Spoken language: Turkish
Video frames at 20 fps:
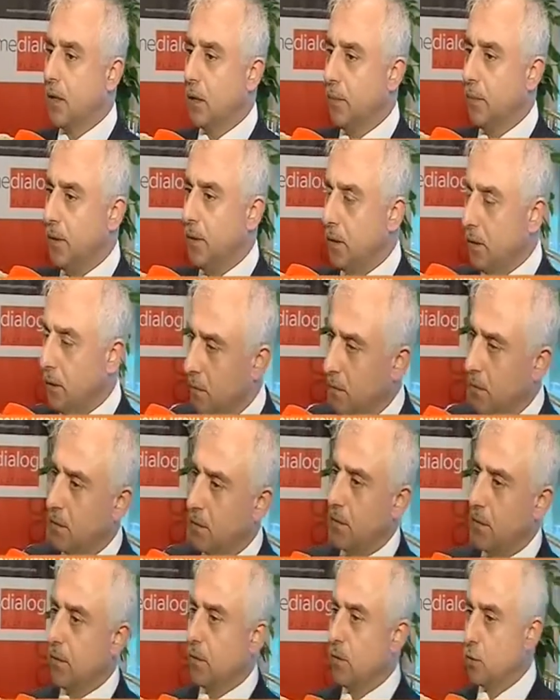Tabii
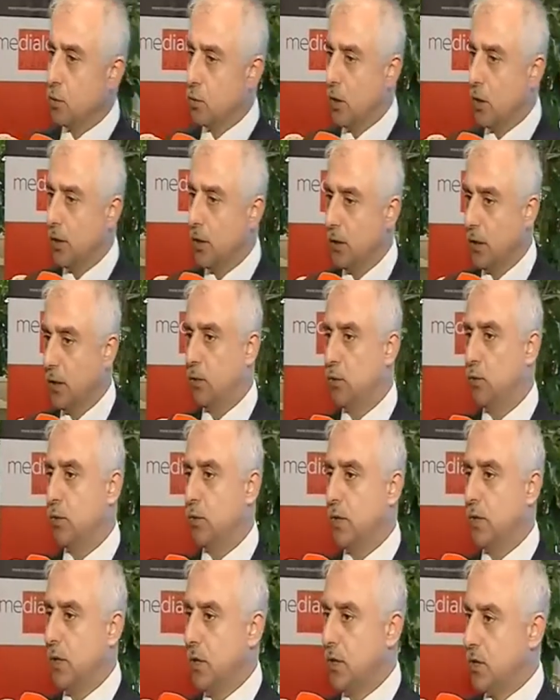e, şu anda
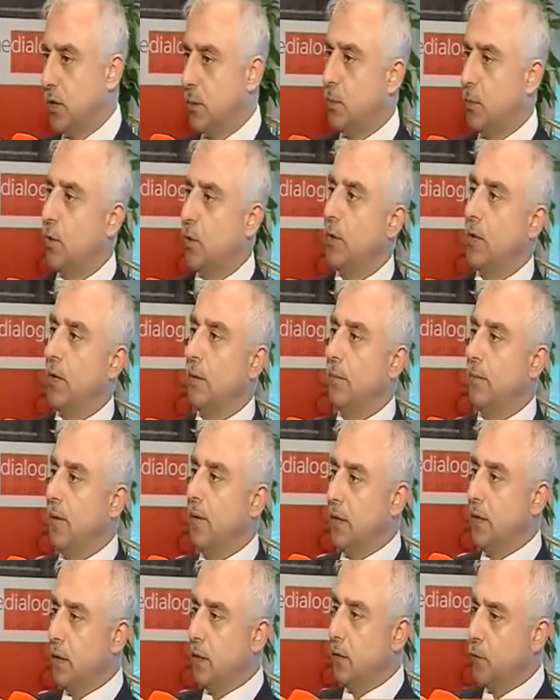Türkiye-Japonya
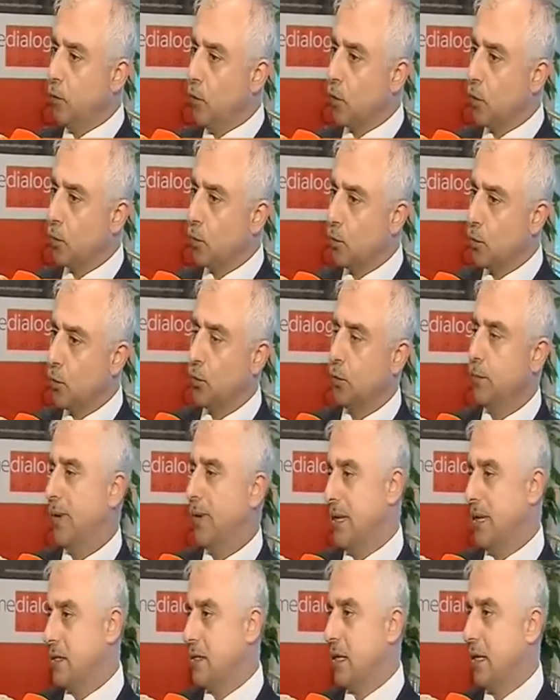Medya
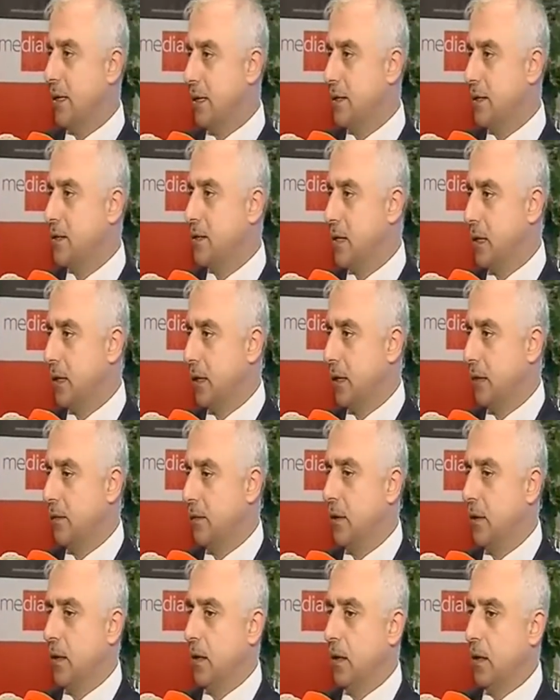Forumu'nun benzerleri
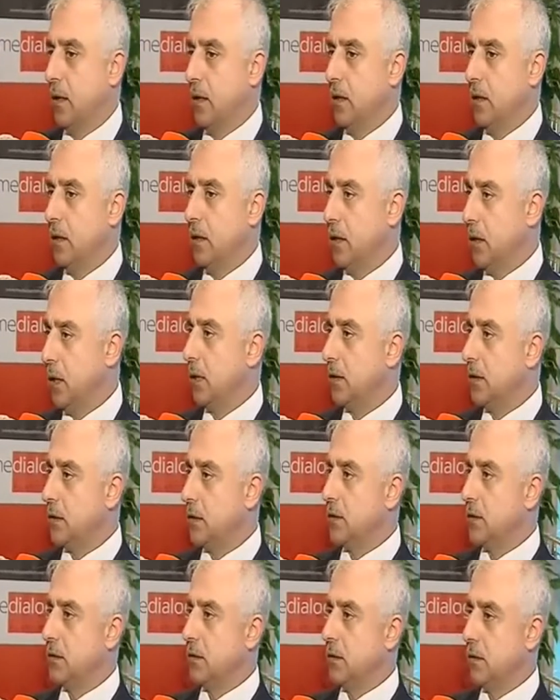zaten
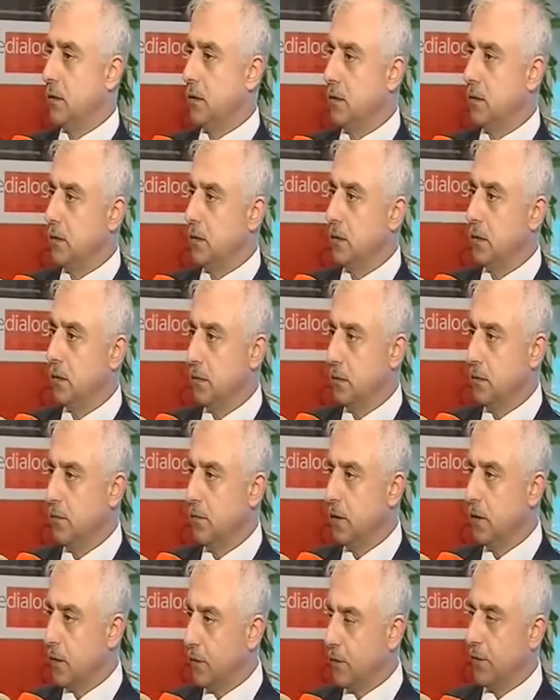yıllardır
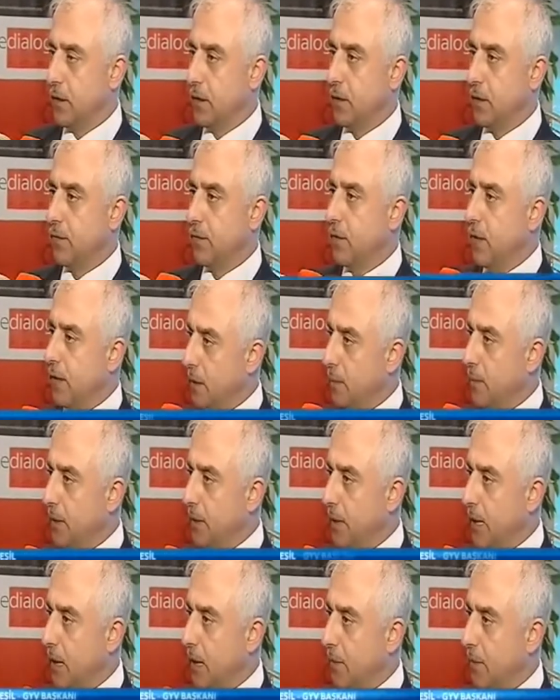e, vakıf tarafından
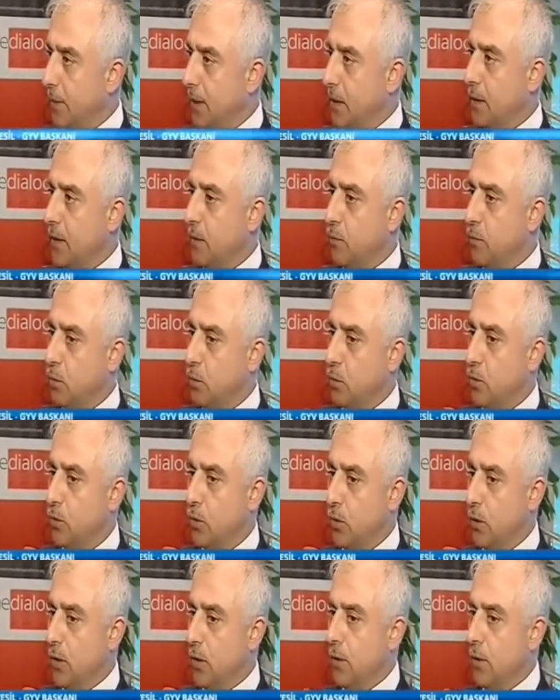yapıla gelmekte.
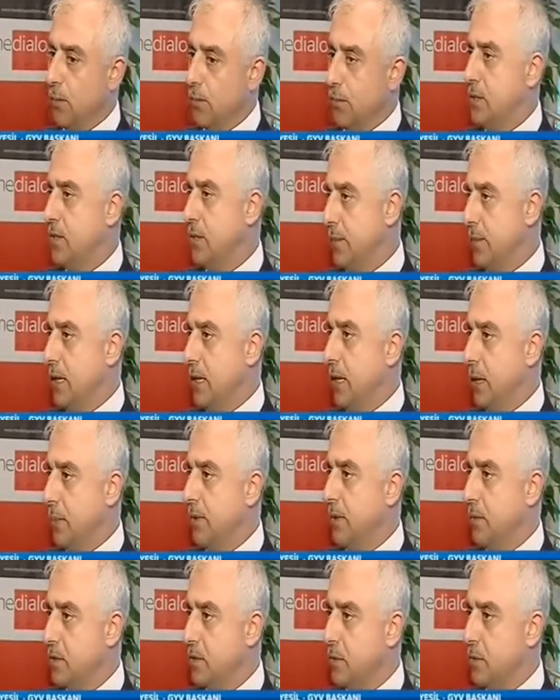Bu bizim ilk
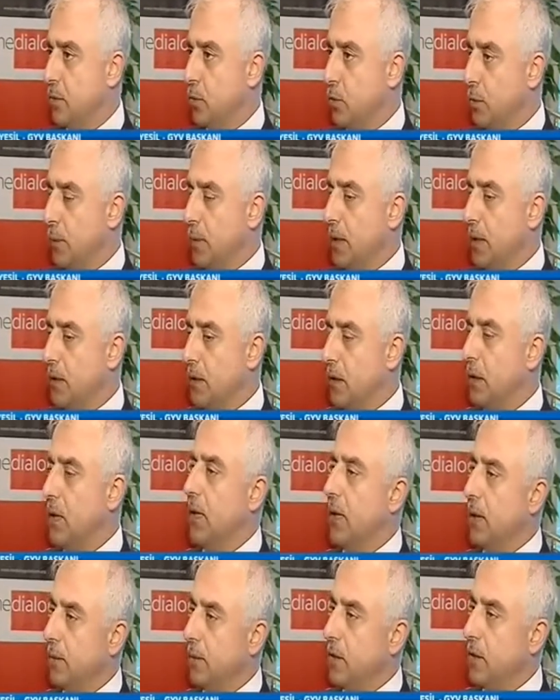yaptığımız bir
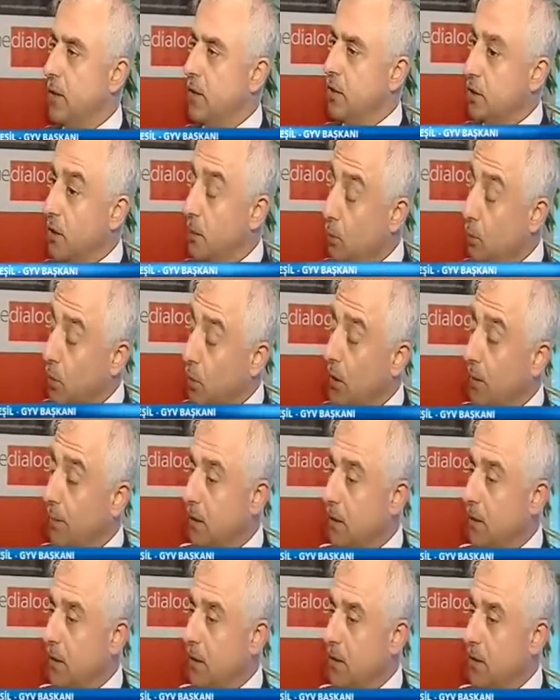toplantı değil ama
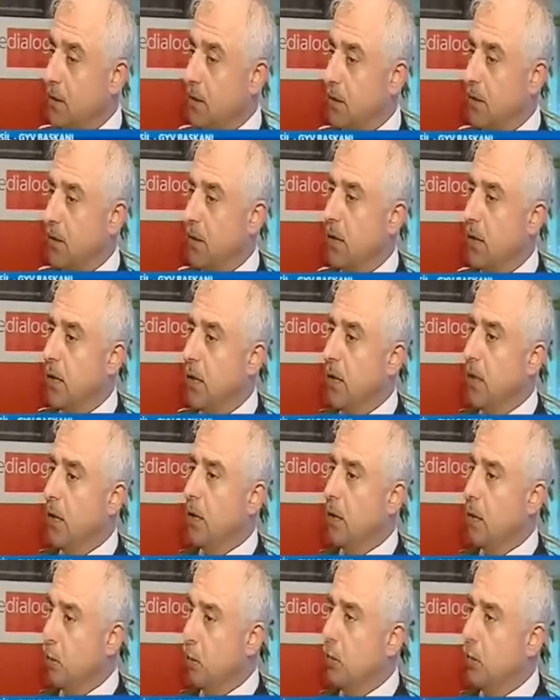Japonya medyasıyla
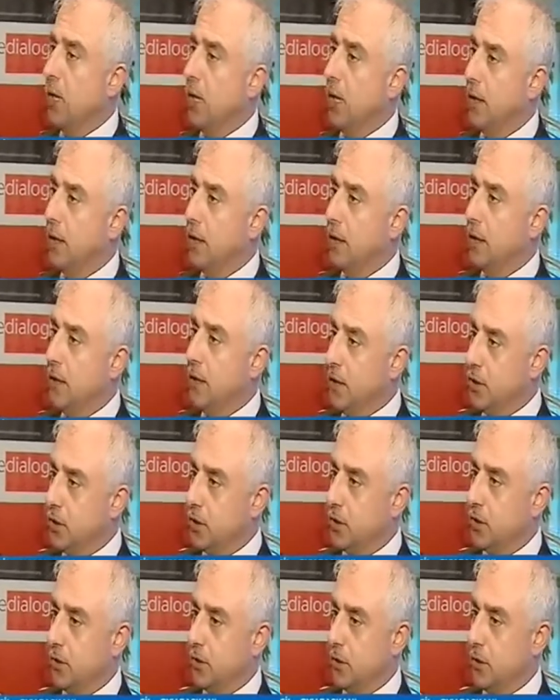bu denli
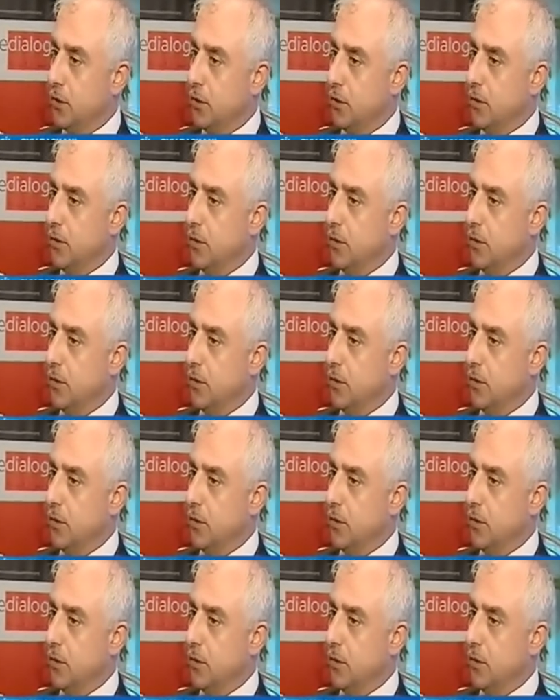geniş e,